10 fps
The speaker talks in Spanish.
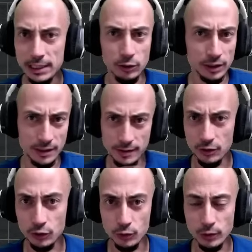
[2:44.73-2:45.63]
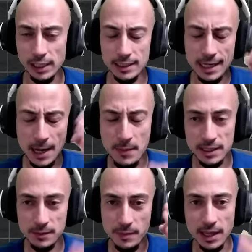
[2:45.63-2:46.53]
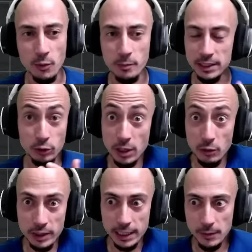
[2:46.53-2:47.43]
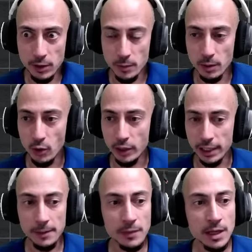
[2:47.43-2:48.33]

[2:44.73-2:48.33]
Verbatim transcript: o 300 Duriels, jamás me ha dado un mítico, es algo increíble, no me lo puedo creer.